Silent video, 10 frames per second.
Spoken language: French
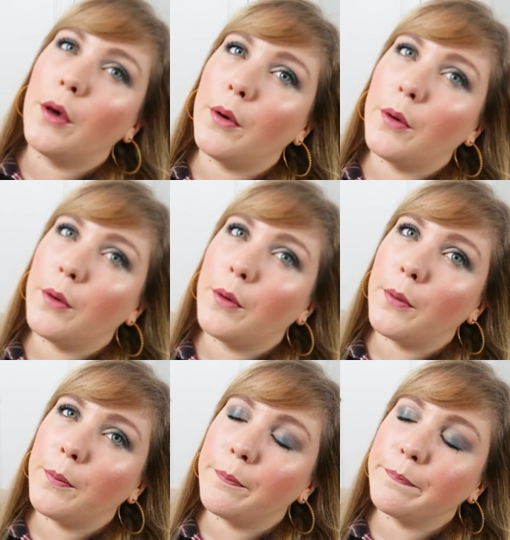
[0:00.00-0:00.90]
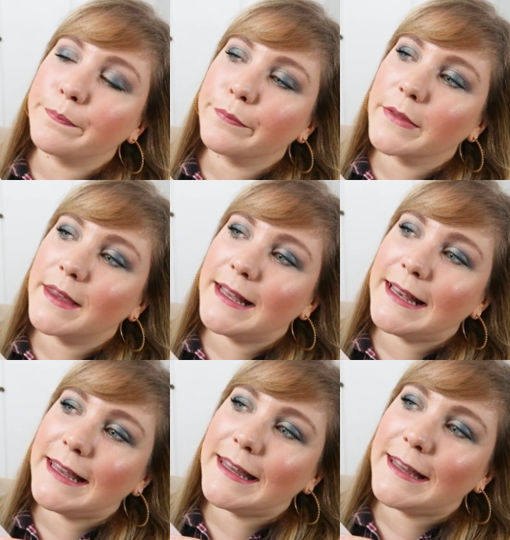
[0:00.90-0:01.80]
euh,
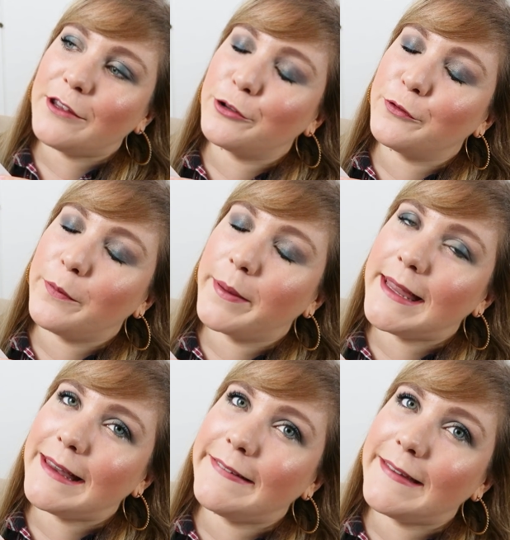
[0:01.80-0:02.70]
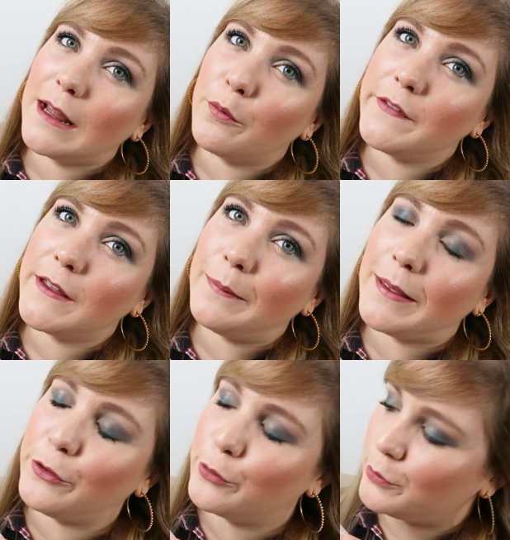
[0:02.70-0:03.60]
je ne vais pas y laisser la moitié de
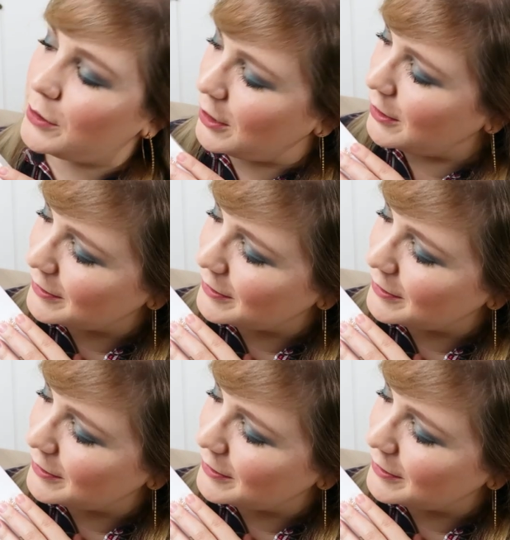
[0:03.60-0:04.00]
mes ongles